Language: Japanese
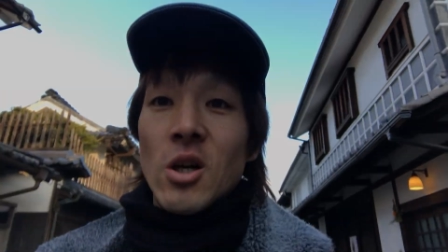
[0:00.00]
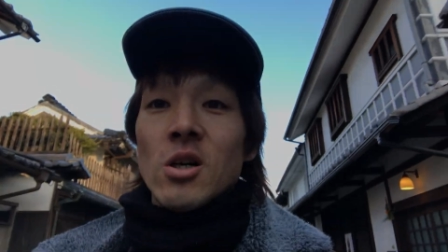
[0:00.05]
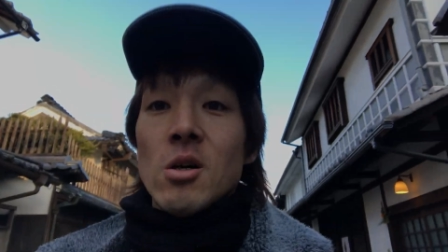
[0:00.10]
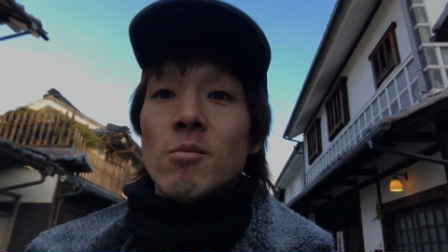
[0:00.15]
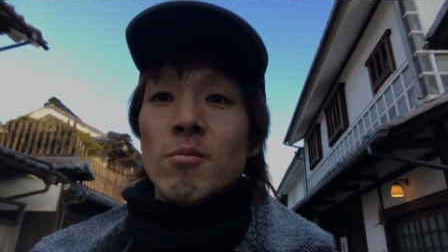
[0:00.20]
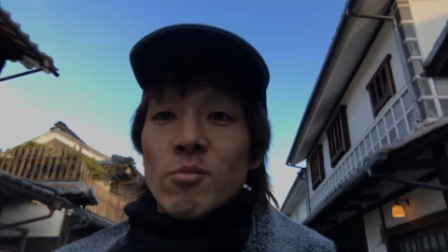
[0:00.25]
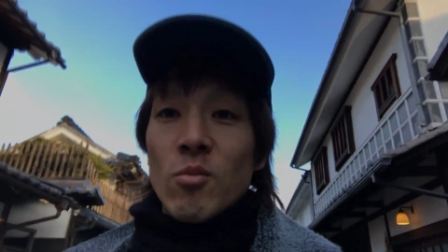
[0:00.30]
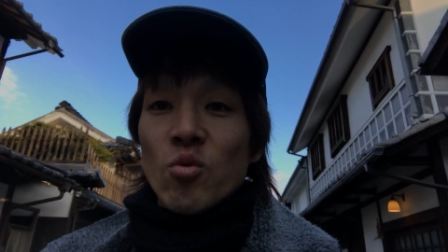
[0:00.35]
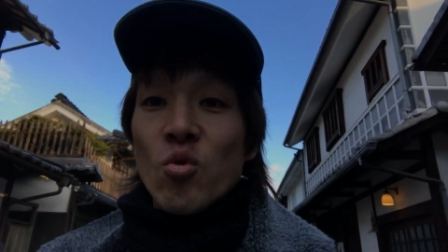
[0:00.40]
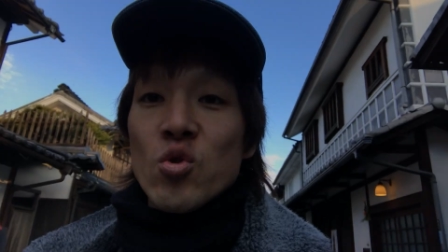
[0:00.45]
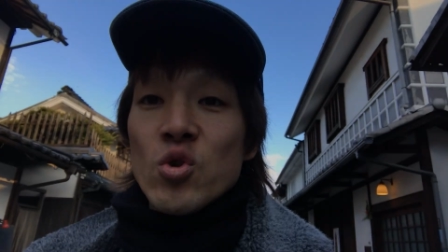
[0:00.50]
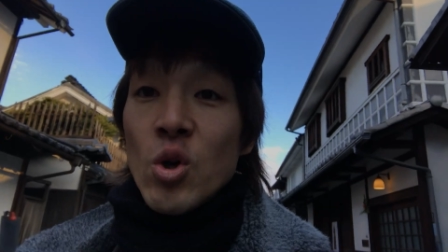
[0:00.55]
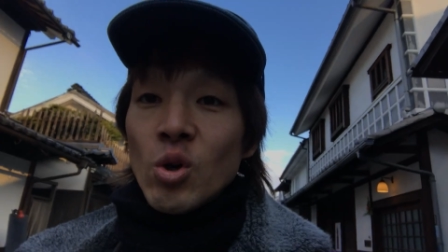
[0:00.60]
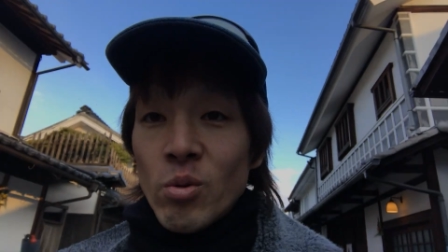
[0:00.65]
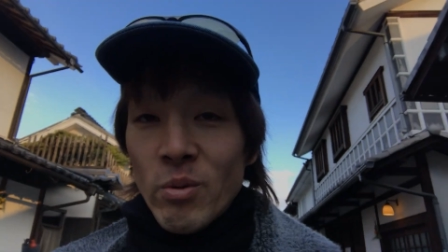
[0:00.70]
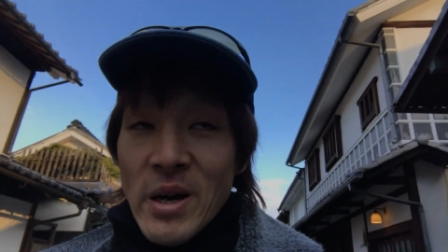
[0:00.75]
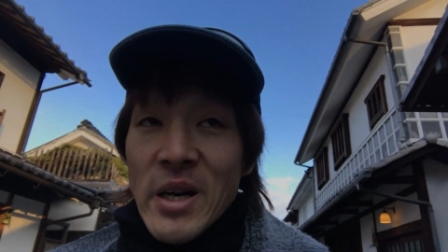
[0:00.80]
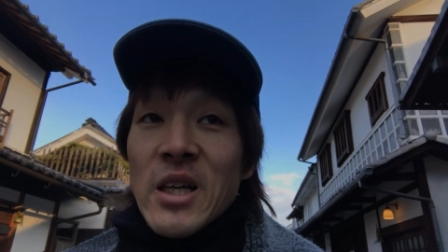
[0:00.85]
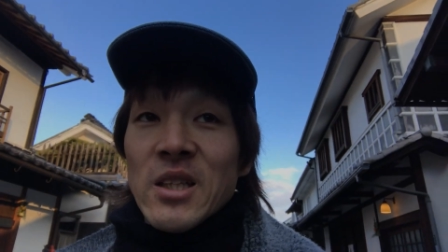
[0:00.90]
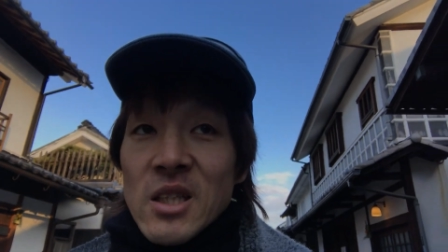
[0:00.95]
うもうよう
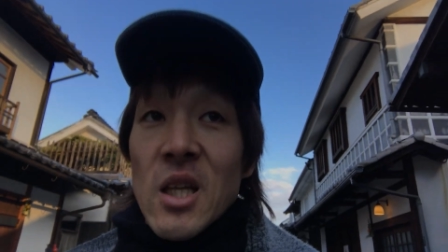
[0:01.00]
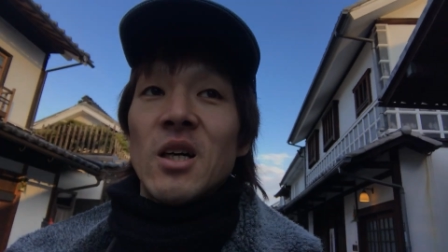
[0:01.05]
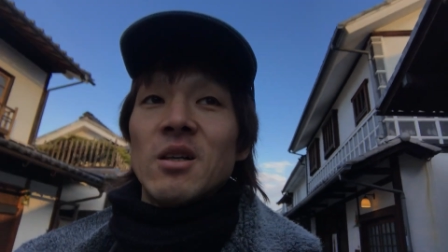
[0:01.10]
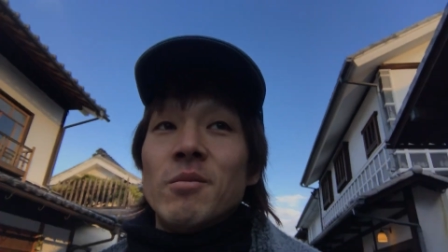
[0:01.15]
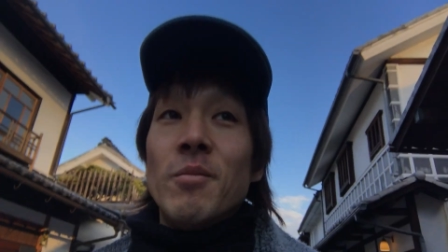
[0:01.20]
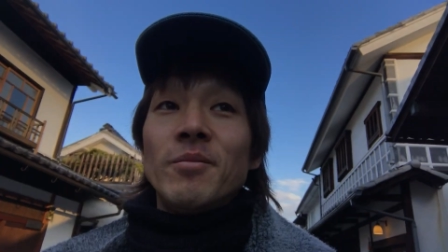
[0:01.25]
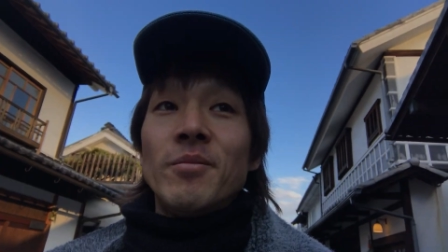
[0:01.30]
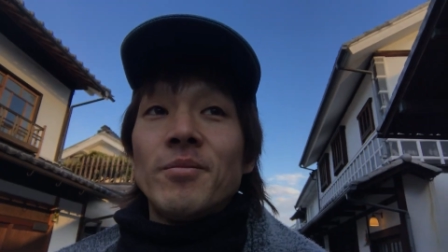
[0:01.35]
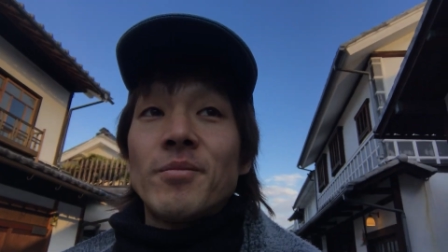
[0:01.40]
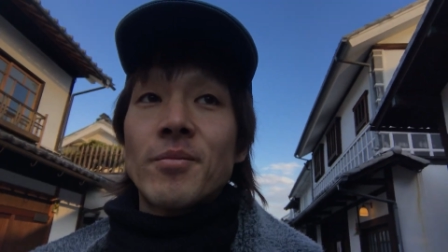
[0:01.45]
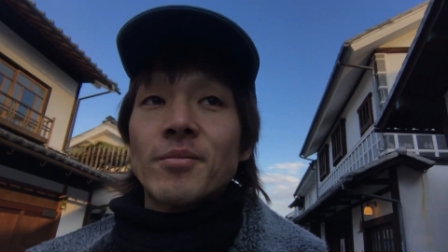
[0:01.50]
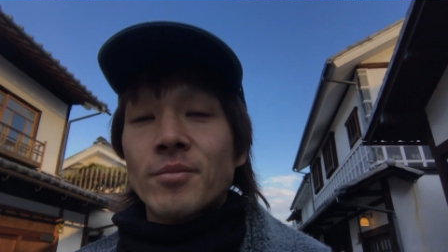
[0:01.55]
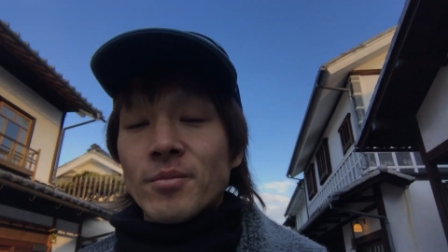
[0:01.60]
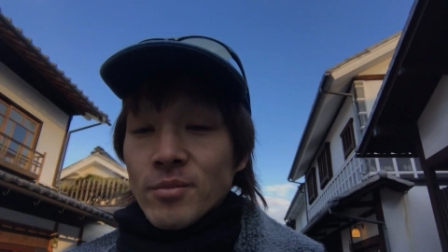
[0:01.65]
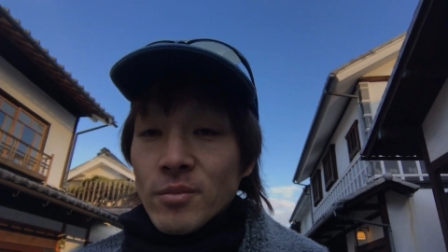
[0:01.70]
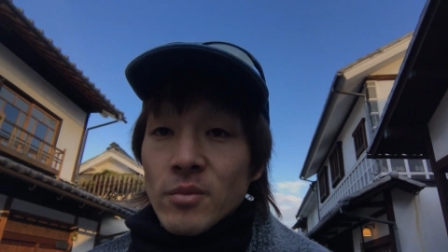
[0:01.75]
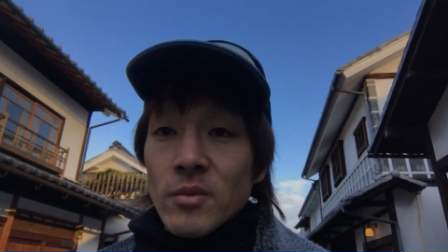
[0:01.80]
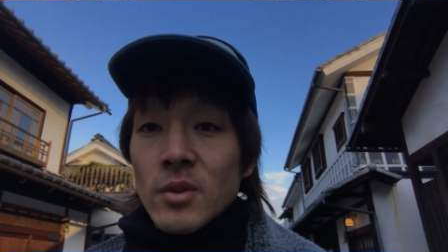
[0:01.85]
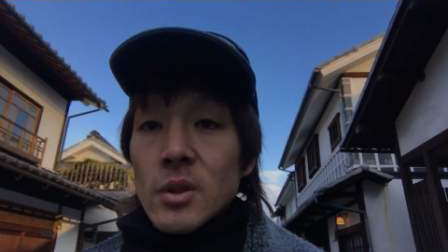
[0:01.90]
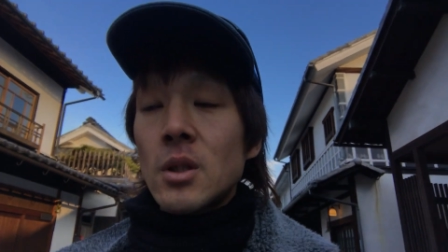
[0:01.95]
分かった、うん、
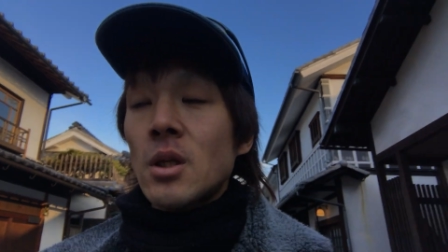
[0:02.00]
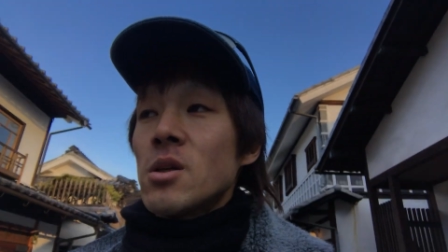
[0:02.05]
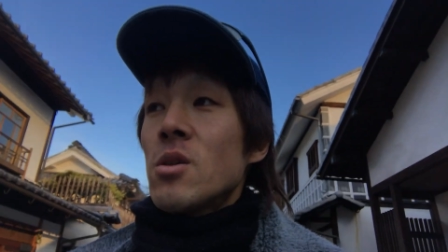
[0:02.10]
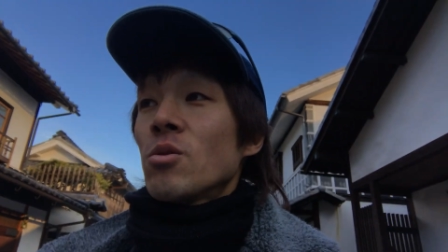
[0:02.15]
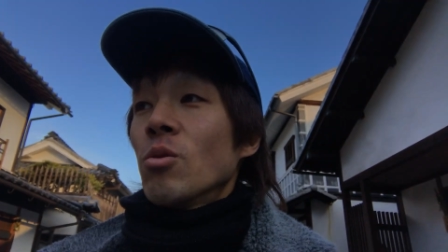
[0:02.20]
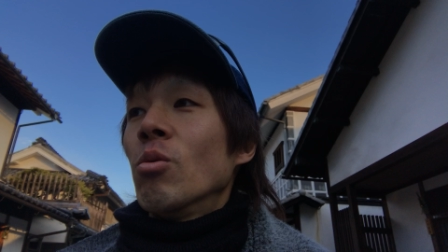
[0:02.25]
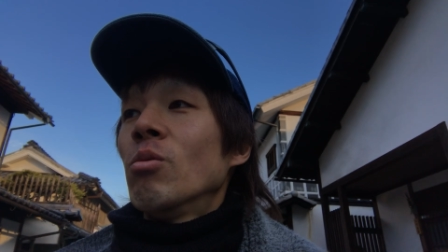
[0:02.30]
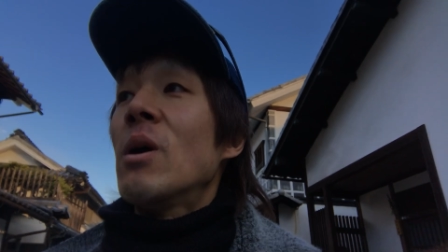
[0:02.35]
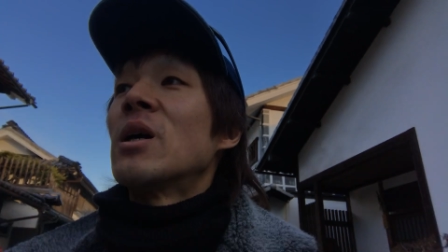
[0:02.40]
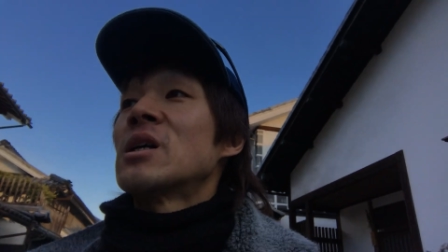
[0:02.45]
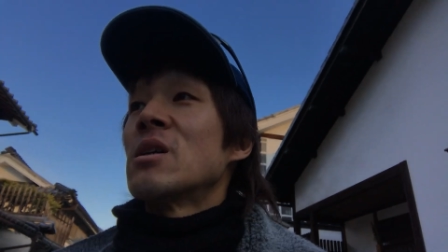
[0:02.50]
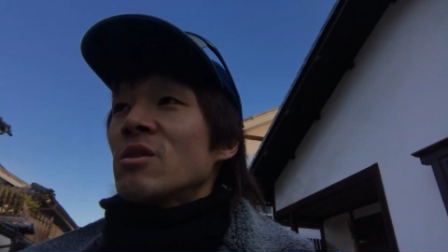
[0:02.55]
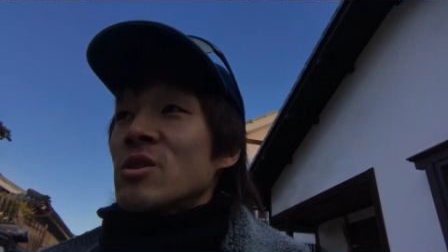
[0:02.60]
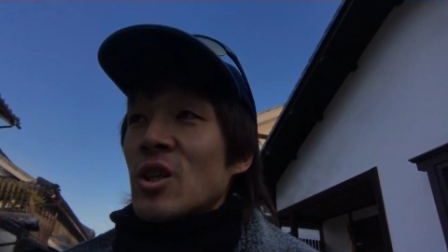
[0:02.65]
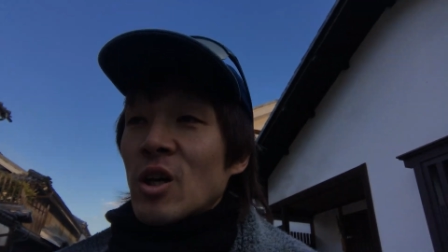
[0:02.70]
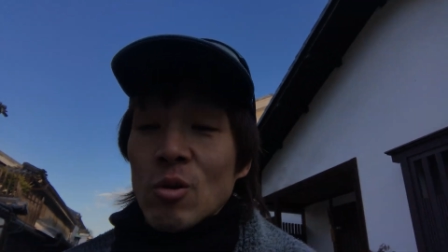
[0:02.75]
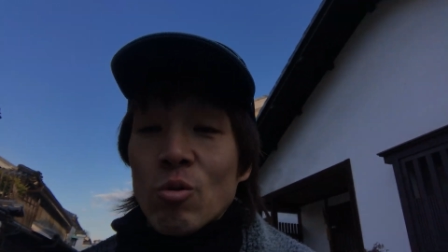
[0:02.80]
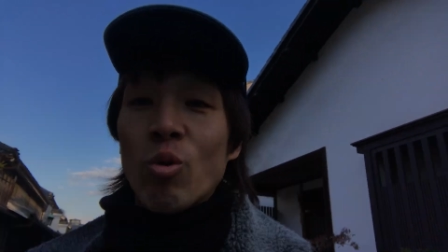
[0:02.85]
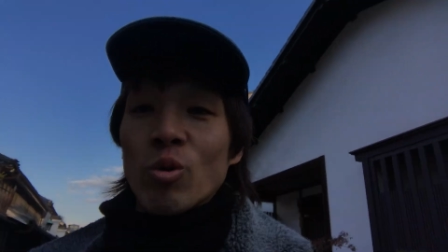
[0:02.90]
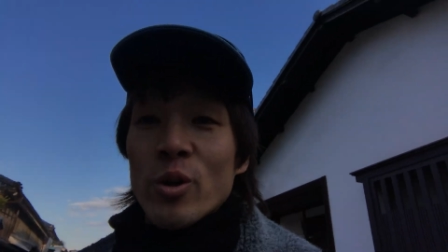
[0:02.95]
よう分かりまし
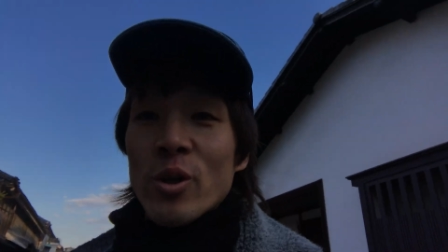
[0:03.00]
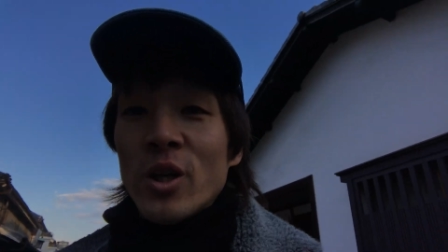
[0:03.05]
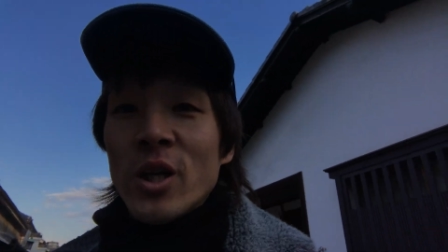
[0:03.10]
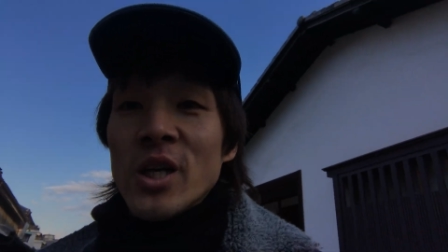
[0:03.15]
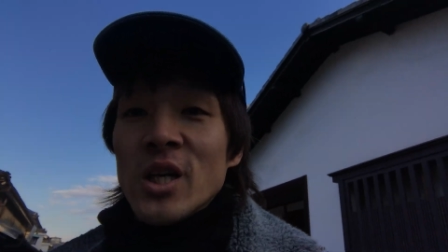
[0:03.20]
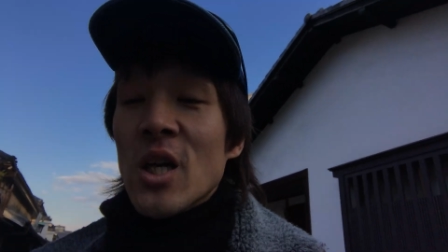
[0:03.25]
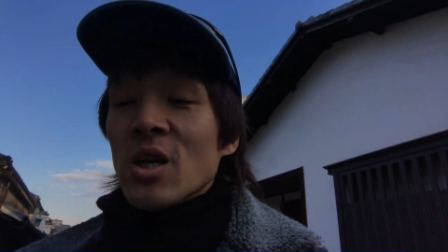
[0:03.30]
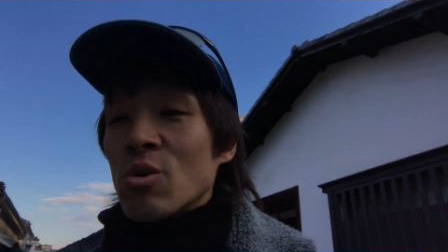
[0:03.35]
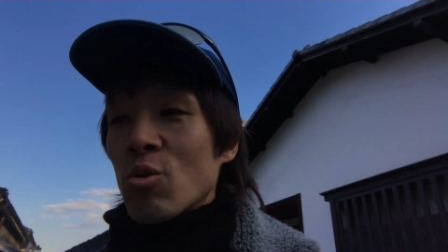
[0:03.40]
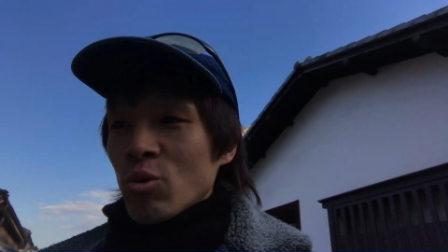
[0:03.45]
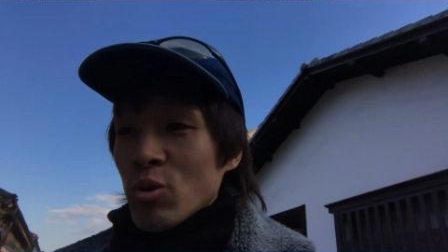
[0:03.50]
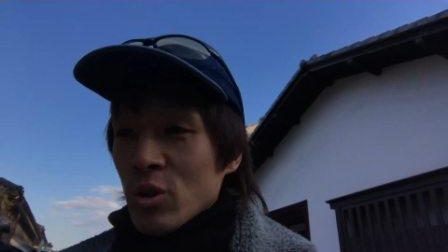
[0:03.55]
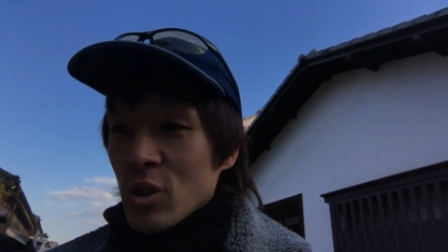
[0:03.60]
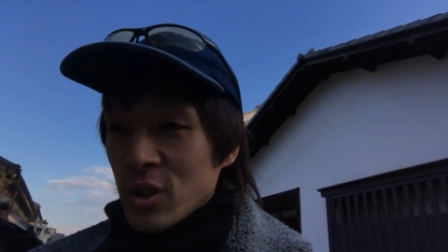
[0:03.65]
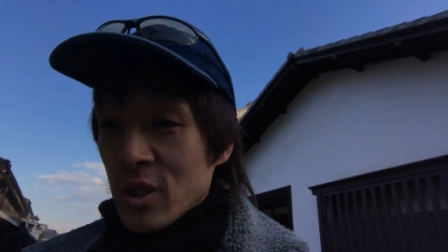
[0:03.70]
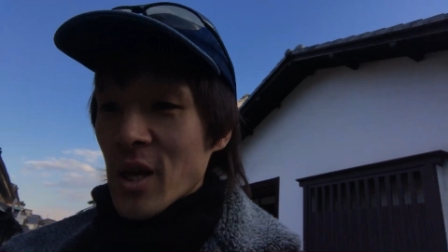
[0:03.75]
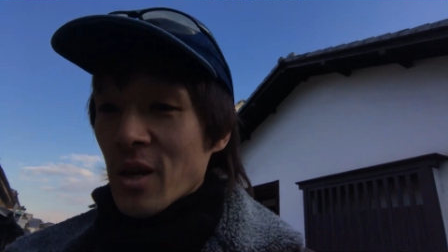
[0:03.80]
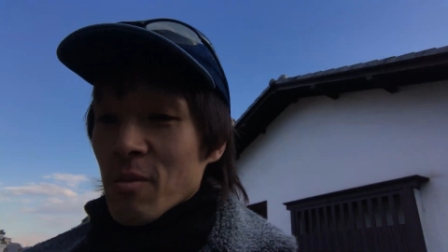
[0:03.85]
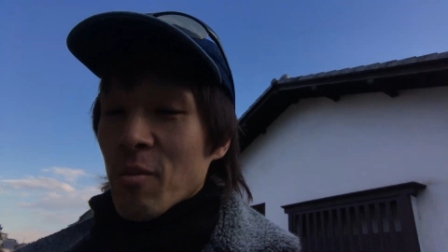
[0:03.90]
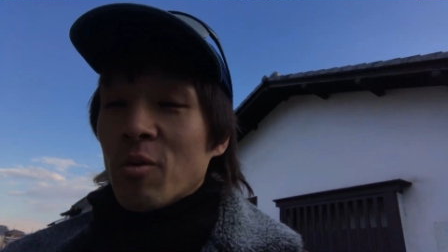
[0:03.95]
たこういう
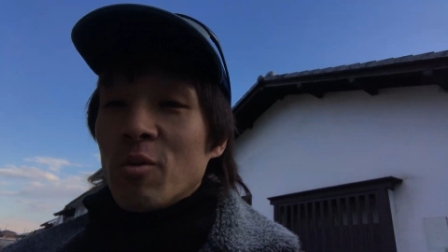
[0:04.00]
え